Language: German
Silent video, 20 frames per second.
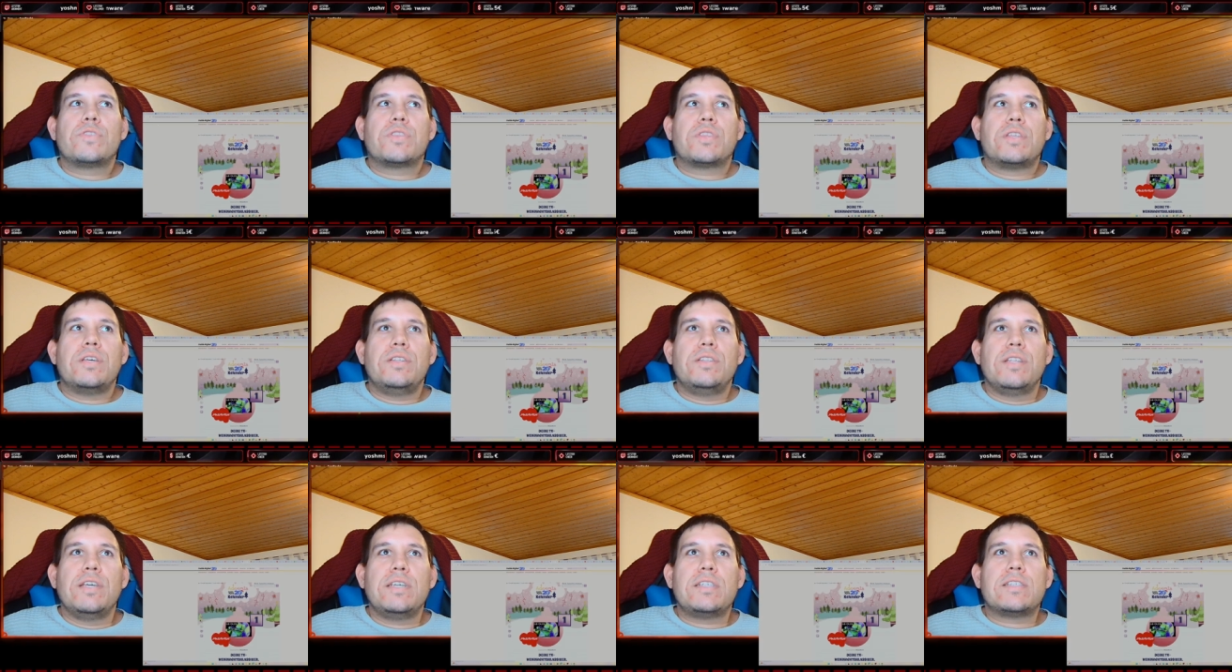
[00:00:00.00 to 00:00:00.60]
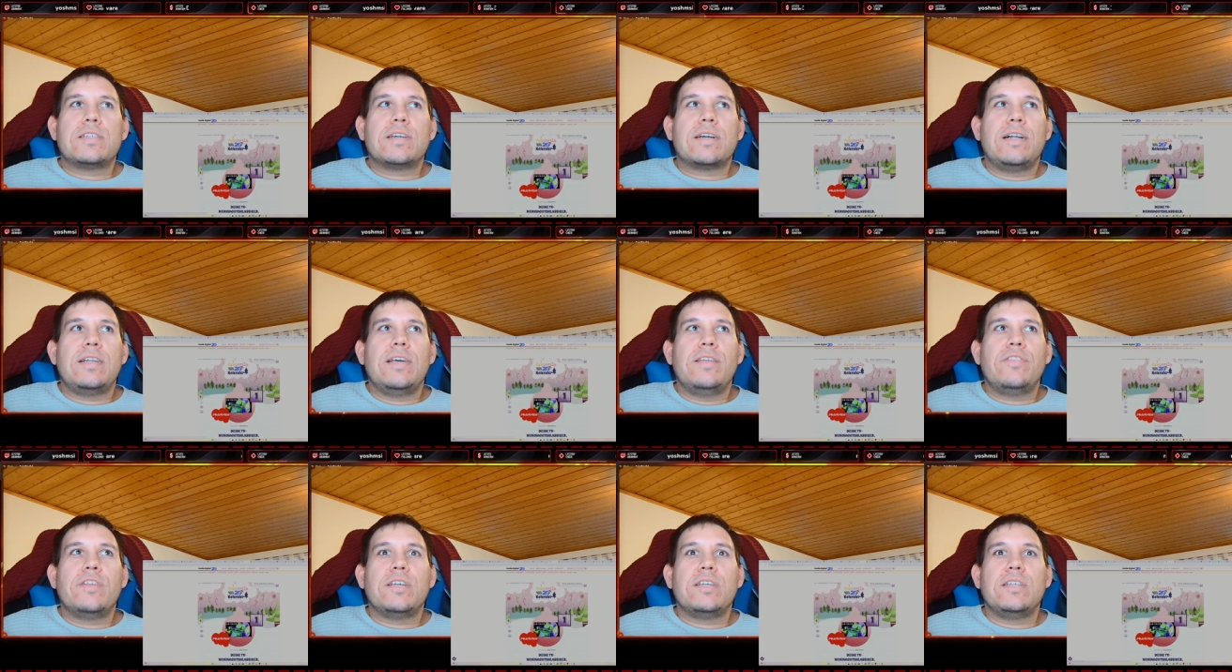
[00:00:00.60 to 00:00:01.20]
Der nächste
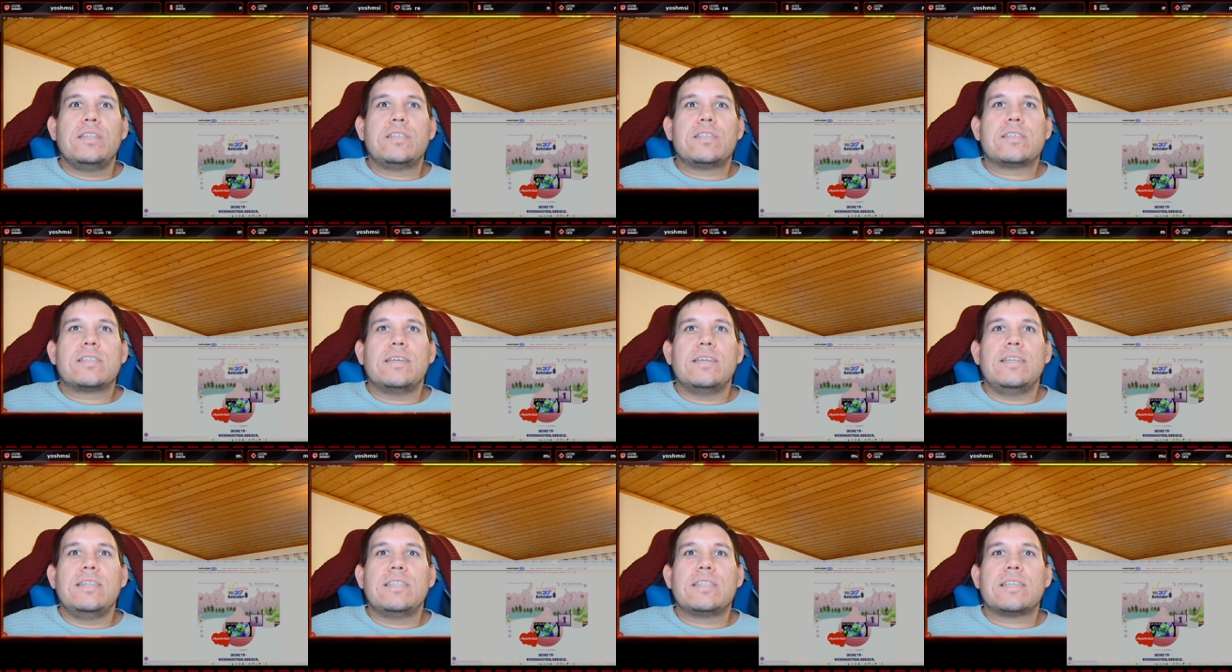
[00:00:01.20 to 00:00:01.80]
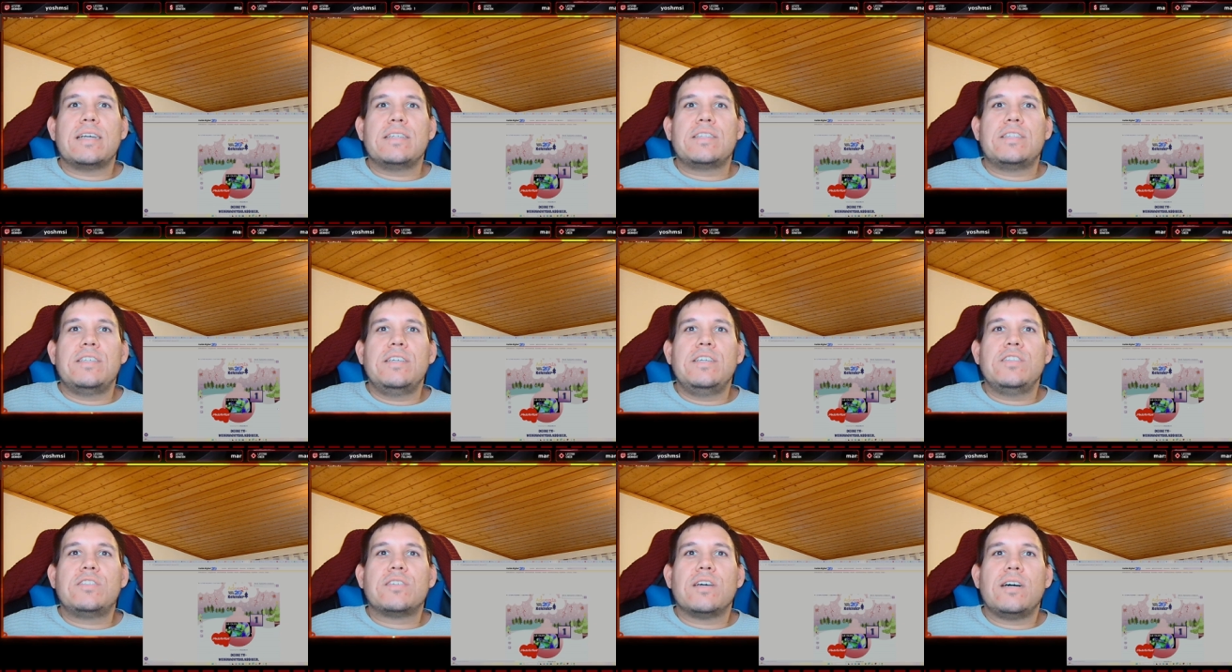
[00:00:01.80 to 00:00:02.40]
Kalender ist der Inside
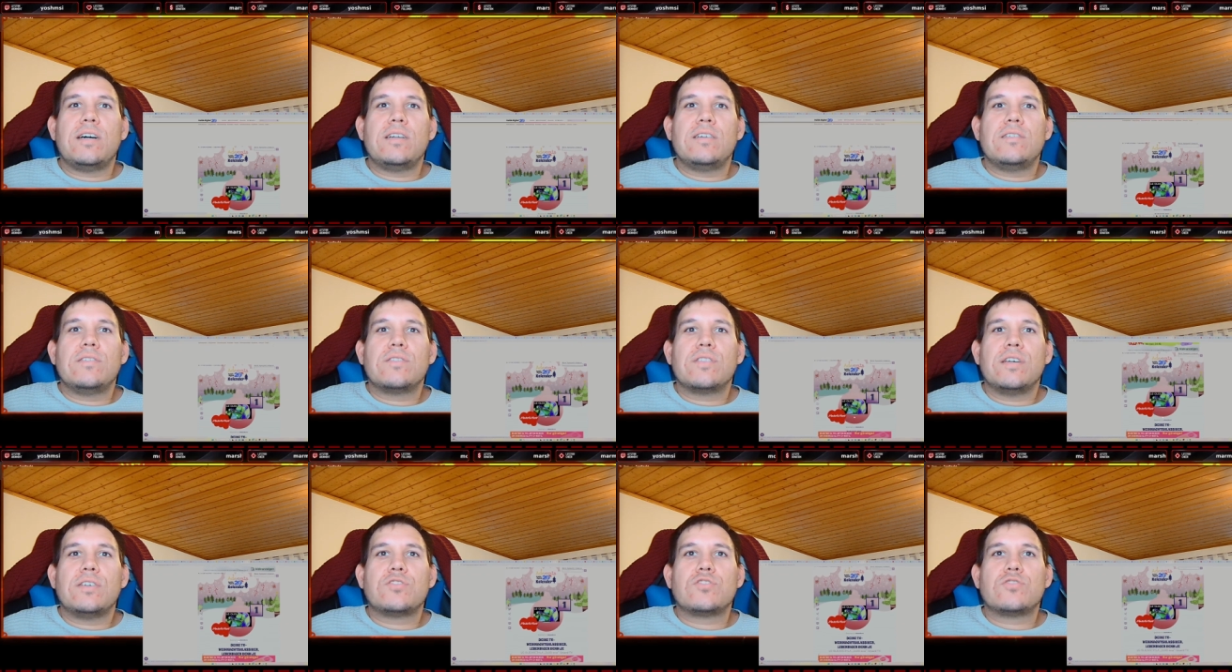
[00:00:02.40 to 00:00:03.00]
Digital. Da hat